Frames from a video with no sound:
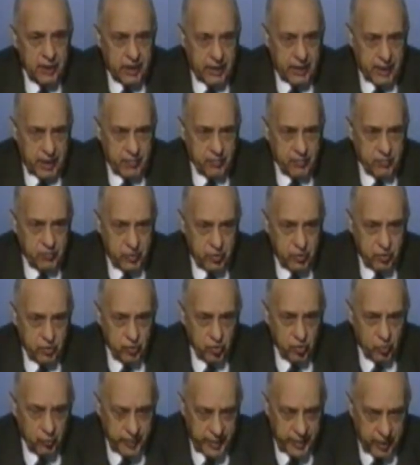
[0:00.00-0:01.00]
che
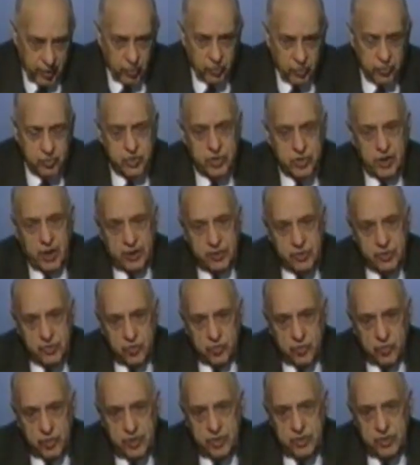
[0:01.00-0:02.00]
numerosi
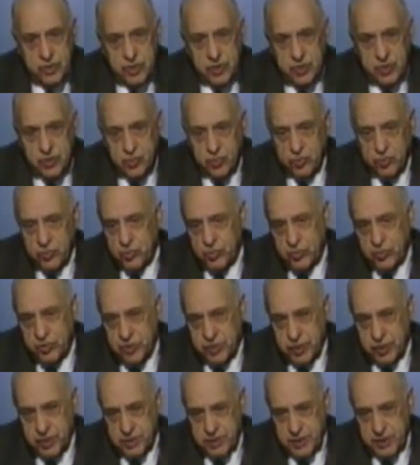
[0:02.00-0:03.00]
azionisti sono
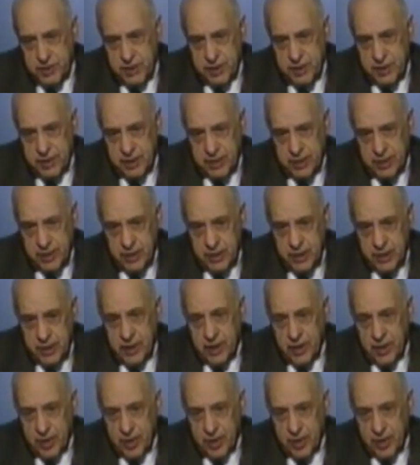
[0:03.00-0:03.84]
stranieri.